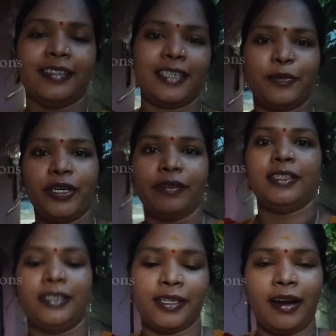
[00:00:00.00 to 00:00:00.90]
சரி போயிட்டு
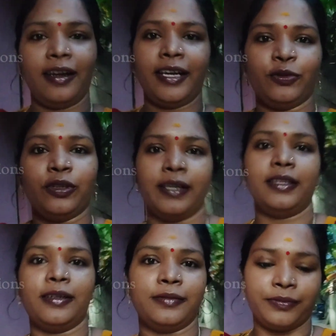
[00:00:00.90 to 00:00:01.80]
வந்து நல்லா நைட்டு தூங்க
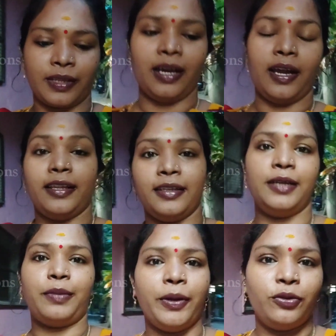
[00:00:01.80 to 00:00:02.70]
வேண்டியது தான் எனக்கு
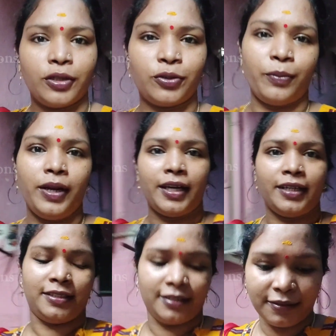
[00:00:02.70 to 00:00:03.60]
நைட்டு பாப்பா தூங்கிறதுக்கு ரொம்ப லேட்
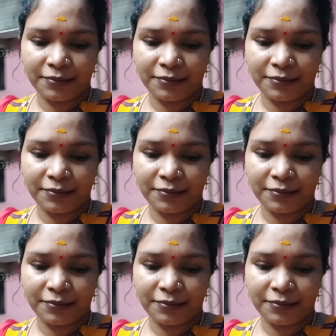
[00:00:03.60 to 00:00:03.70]
ஆகிடுச்சு